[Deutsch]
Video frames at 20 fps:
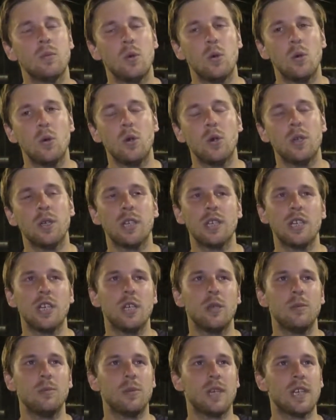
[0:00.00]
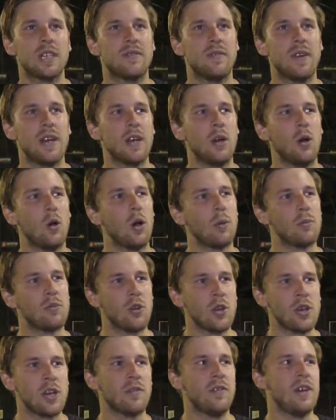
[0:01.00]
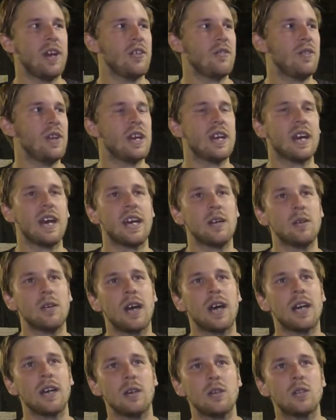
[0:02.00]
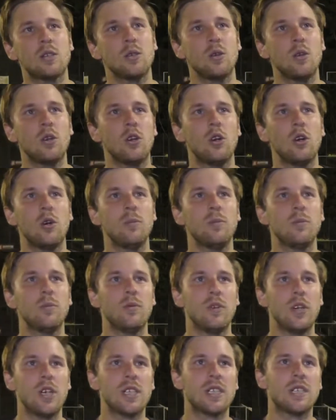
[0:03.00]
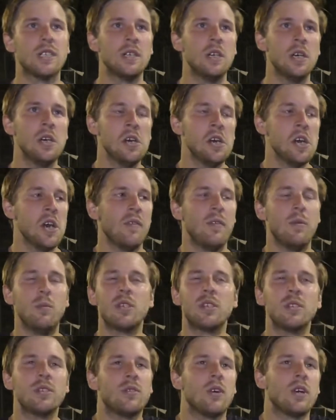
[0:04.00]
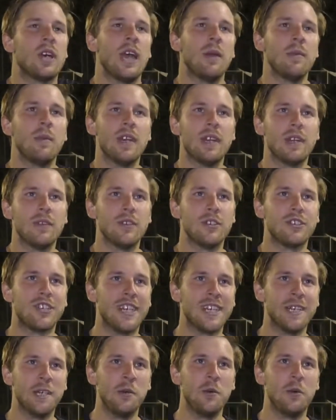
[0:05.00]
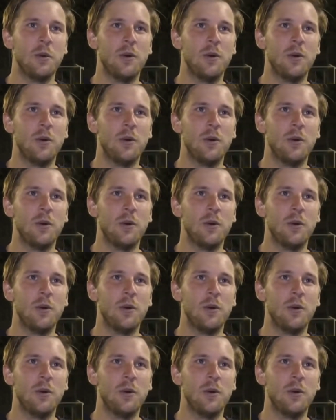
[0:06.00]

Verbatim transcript: Und ähm, dass wenn auch am Sonntag vielleicht wieder der ein oder andere zurückkommen, Verletzte, wir müssen uns vor keinem Gegner verstecken.